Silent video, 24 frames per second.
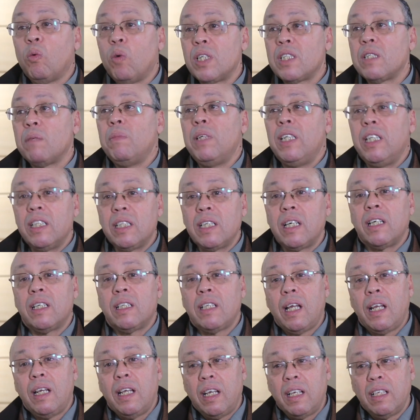الوصم اللي
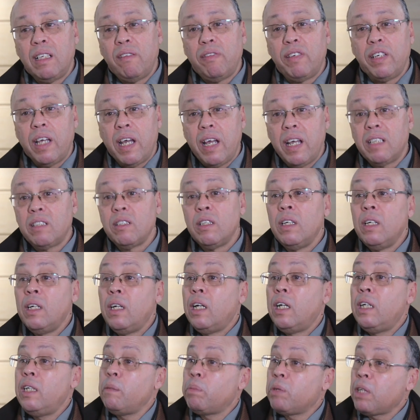تيطال هذه الفئات
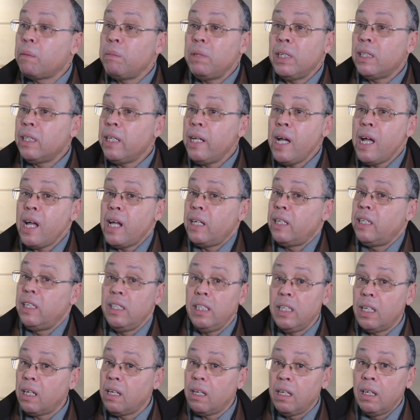اللي بطبيعه الحال
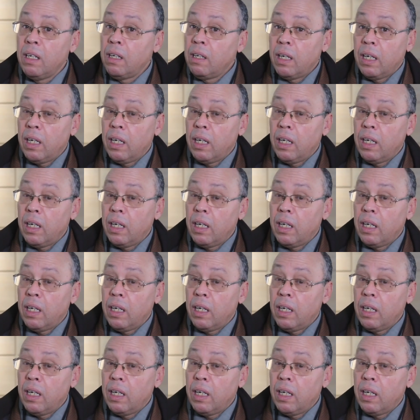هي